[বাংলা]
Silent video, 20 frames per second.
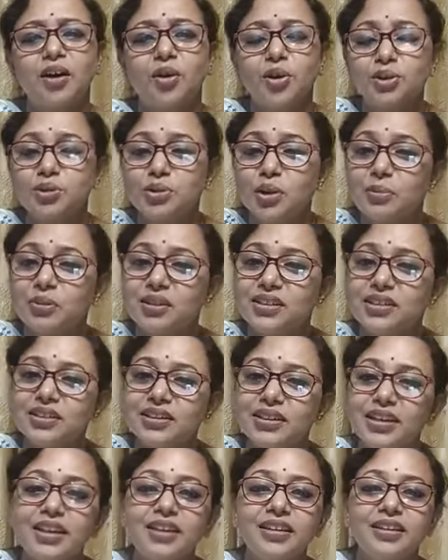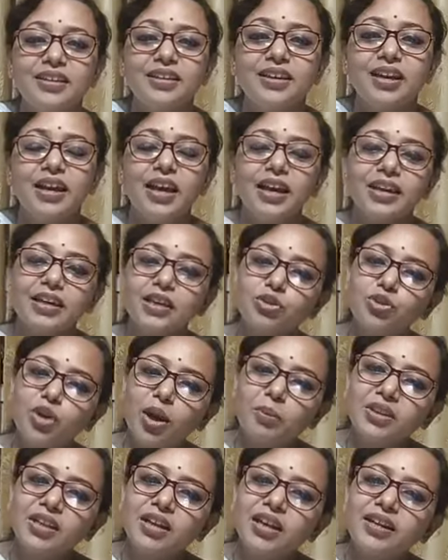হয়তো আমাদের নেই কিন্তু
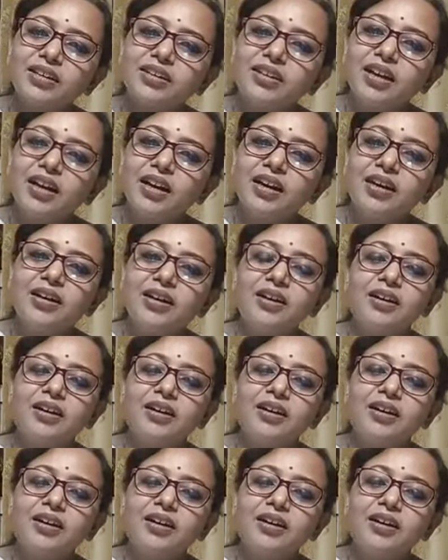আমাদের একটা